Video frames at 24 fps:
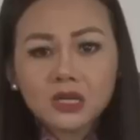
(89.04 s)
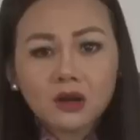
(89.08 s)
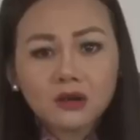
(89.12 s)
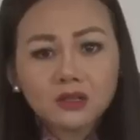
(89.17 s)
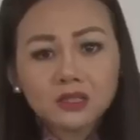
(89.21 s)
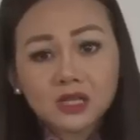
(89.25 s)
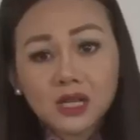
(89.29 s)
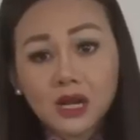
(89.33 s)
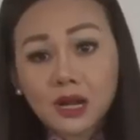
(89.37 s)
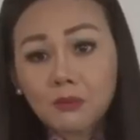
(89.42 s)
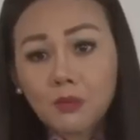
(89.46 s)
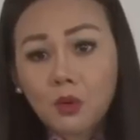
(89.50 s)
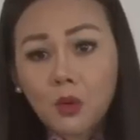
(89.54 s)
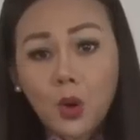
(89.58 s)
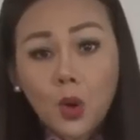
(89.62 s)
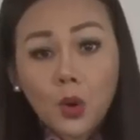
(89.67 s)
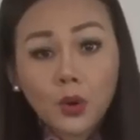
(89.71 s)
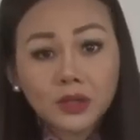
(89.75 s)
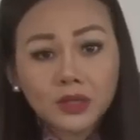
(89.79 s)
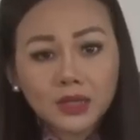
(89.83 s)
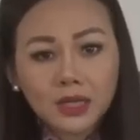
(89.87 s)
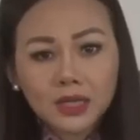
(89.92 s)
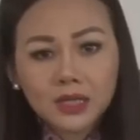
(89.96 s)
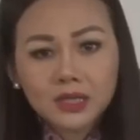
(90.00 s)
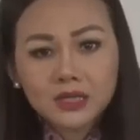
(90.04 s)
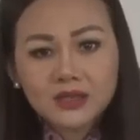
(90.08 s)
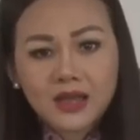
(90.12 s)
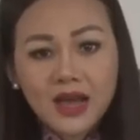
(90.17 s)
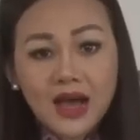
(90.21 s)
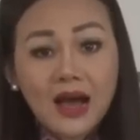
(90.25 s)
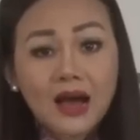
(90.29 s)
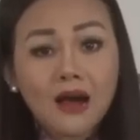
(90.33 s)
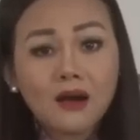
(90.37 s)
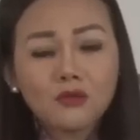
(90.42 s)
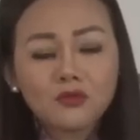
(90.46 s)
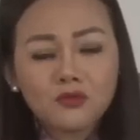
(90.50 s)
nó chỉ là một hội nghị
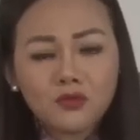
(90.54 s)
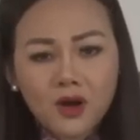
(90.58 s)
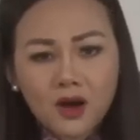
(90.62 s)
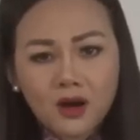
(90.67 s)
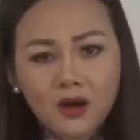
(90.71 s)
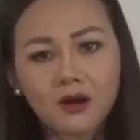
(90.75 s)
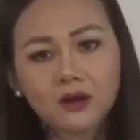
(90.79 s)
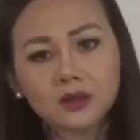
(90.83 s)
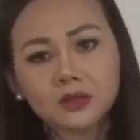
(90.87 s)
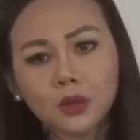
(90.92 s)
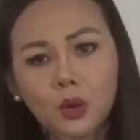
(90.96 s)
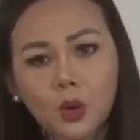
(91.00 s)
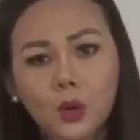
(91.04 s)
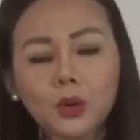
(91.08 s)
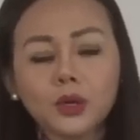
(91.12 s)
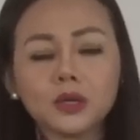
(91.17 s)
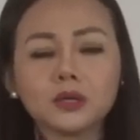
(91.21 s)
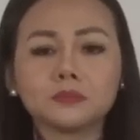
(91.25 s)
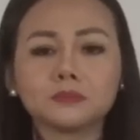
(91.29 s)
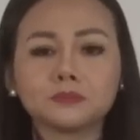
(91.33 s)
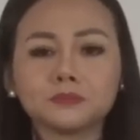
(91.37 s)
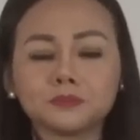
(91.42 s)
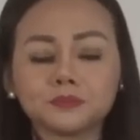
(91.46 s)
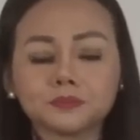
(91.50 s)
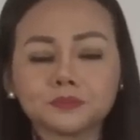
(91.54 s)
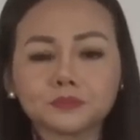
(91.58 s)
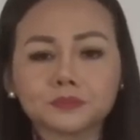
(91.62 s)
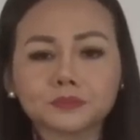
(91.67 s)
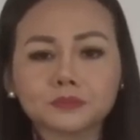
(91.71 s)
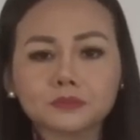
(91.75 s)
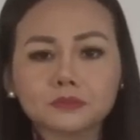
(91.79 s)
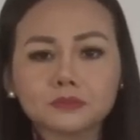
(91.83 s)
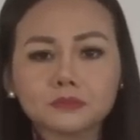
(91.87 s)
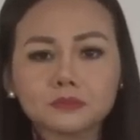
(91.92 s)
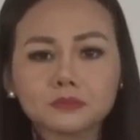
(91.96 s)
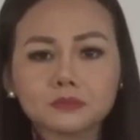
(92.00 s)
giả vờ thôi.
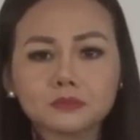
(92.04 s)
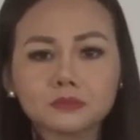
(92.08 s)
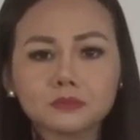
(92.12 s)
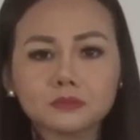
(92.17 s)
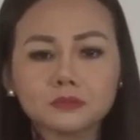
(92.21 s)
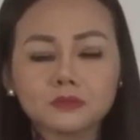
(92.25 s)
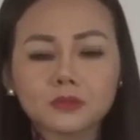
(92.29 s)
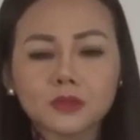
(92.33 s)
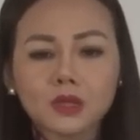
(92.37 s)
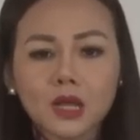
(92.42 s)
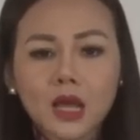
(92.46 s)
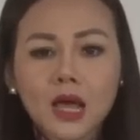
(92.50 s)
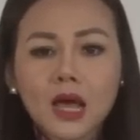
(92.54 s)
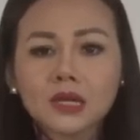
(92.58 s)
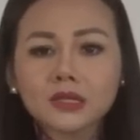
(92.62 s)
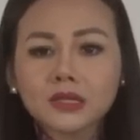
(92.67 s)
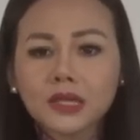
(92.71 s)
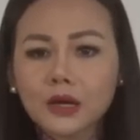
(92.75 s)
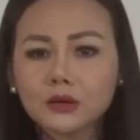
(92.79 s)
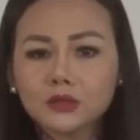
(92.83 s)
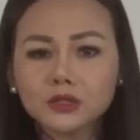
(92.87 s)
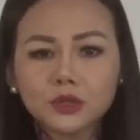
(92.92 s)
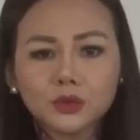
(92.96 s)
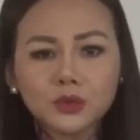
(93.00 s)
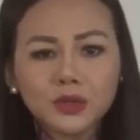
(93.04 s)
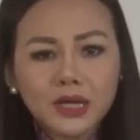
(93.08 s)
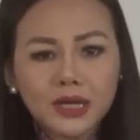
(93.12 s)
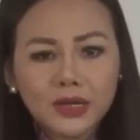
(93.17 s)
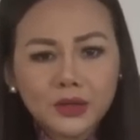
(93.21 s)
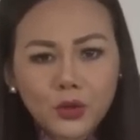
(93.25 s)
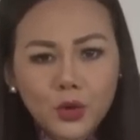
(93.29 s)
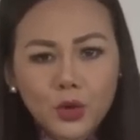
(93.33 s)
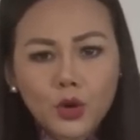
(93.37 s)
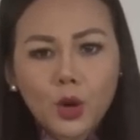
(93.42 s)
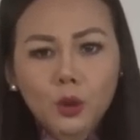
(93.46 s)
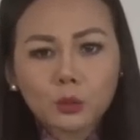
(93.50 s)
Theo chủ nghĩa
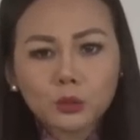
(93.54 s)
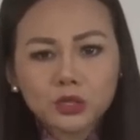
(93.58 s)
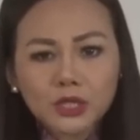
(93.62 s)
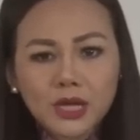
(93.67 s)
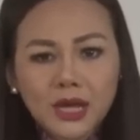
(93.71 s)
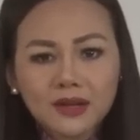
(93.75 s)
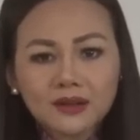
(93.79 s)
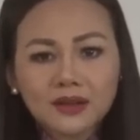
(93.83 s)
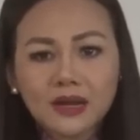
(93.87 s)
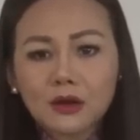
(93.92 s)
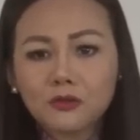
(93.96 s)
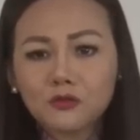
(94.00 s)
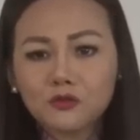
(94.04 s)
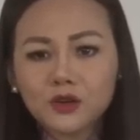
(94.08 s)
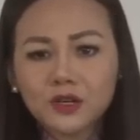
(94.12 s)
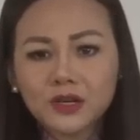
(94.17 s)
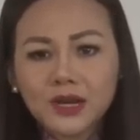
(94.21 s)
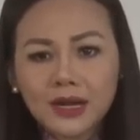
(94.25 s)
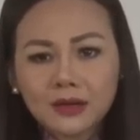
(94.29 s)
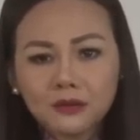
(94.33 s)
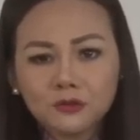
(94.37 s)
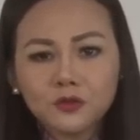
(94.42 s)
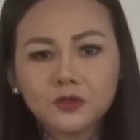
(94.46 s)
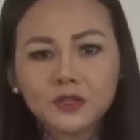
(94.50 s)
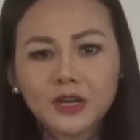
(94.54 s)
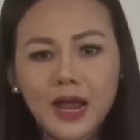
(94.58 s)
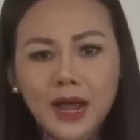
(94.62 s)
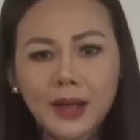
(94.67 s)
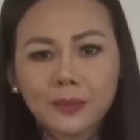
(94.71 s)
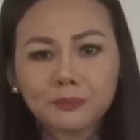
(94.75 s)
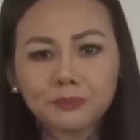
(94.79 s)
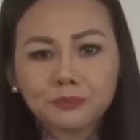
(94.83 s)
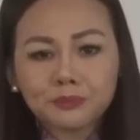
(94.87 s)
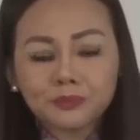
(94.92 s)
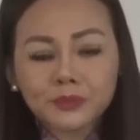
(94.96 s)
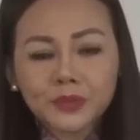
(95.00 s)
của Cộng sản là vừa đánh vừa
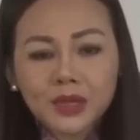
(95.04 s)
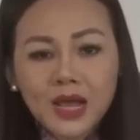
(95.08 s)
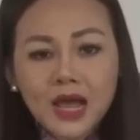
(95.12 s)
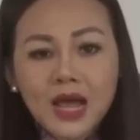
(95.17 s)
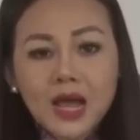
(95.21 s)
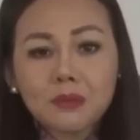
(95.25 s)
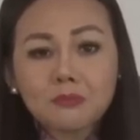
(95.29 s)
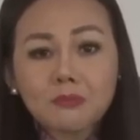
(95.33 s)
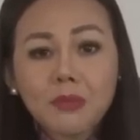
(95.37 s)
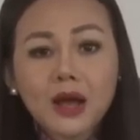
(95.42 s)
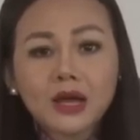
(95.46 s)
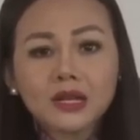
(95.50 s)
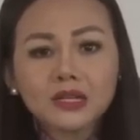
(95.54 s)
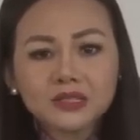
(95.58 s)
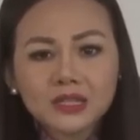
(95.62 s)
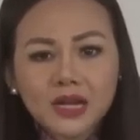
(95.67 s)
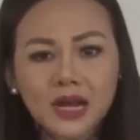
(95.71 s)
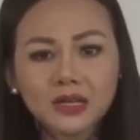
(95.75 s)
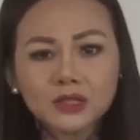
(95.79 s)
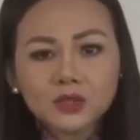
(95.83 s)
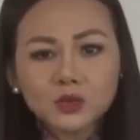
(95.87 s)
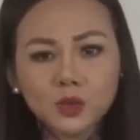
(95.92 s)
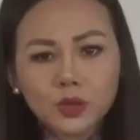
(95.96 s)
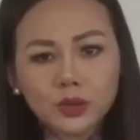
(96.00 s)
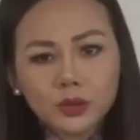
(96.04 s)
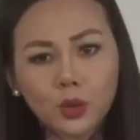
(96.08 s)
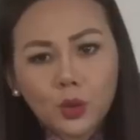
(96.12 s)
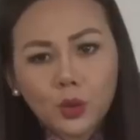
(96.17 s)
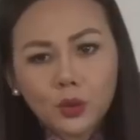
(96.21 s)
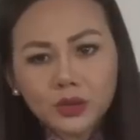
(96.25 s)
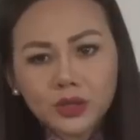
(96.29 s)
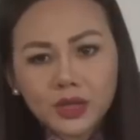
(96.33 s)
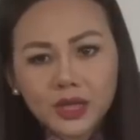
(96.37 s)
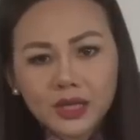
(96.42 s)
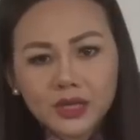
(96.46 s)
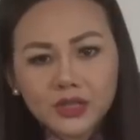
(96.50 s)
đàm. Bày ra chuyện
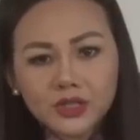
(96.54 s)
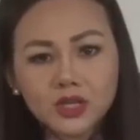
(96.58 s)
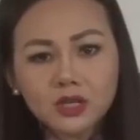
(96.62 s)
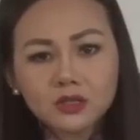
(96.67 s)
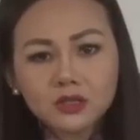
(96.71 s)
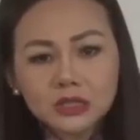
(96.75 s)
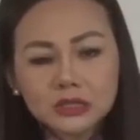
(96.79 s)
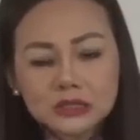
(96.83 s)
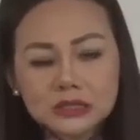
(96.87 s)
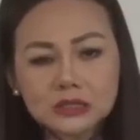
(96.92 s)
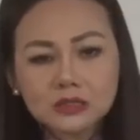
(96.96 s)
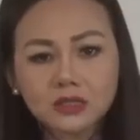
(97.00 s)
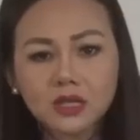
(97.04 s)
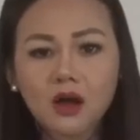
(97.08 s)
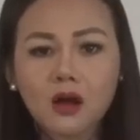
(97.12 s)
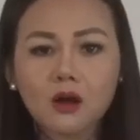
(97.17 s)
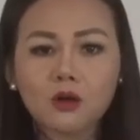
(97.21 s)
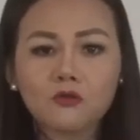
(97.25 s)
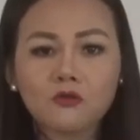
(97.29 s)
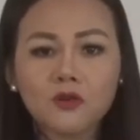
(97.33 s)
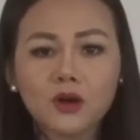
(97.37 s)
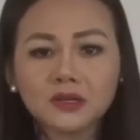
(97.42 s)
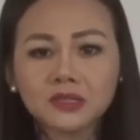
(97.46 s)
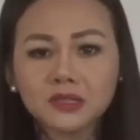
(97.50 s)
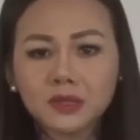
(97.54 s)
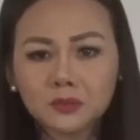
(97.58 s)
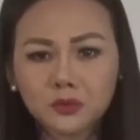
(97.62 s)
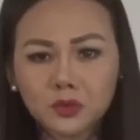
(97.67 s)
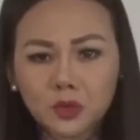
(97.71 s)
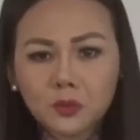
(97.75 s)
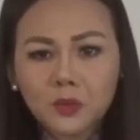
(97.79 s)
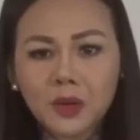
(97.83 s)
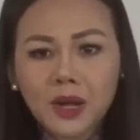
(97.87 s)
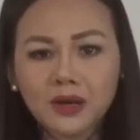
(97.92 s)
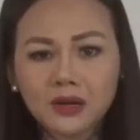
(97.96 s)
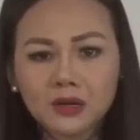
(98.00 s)
hội nghị nhưng sự thật vẫn tiếp
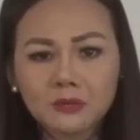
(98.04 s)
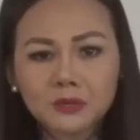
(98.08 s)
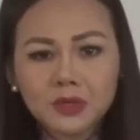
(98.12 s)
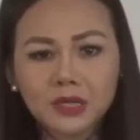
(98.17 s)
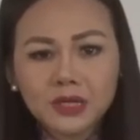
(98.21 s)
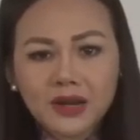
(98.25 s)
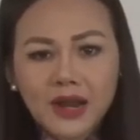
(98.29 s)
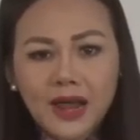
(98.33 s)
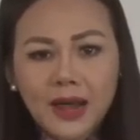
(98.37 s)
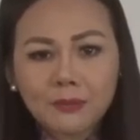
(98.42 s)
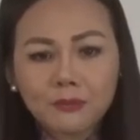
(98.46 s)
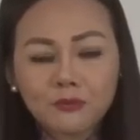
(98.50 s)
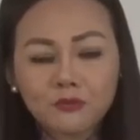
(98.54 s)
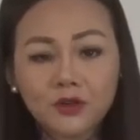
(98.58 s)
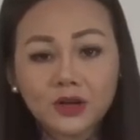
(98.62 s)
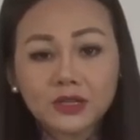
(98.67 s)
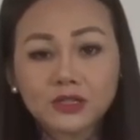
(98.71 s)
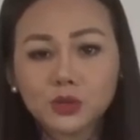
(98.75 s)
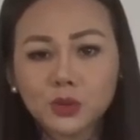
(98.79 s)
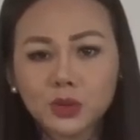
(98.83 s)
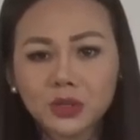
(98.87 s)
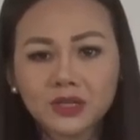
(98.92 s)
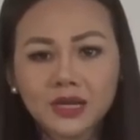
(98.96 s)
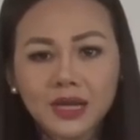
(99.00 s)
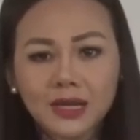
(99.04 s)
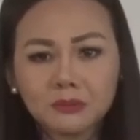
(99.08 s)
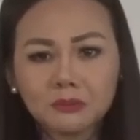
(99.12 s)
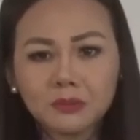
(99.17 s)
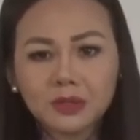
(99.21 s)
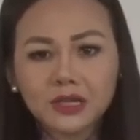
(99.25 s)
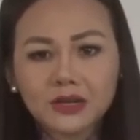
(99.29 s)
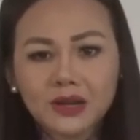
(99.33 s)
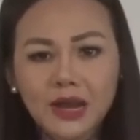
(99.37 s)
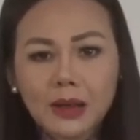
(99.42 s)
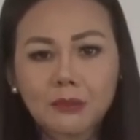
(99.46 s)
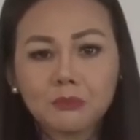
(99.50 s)
tục đánh ở miền Nam, và chuyện đánh
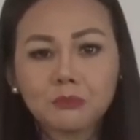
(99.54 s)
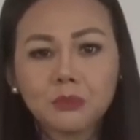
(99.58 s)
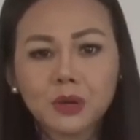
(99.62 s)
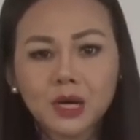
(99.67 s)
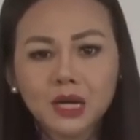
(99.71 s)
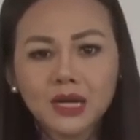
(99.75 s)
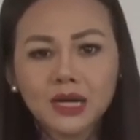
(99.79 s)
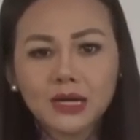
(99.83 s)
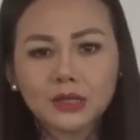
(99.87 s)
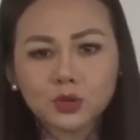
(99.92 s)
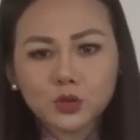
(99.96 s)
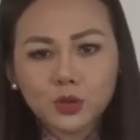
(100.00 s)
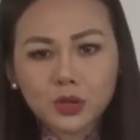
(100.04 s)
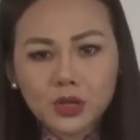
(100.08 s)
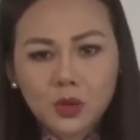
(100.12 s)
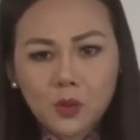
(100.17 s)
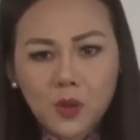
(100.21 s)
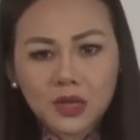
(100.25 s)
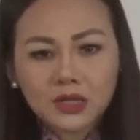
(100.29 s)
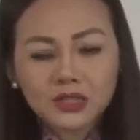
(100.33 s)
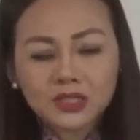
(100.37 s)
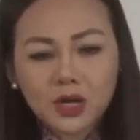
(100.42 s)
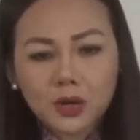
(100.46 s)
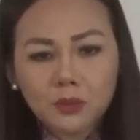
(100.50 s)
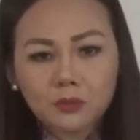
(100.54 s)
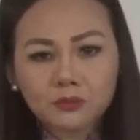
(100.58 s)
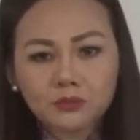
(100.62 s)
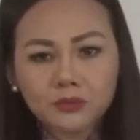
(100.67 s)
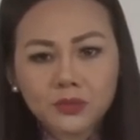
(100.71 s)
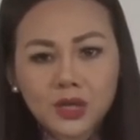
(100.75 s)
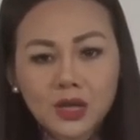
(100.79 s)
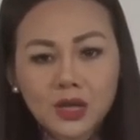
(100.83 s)
miền Nam mới là chuyện quan trọng.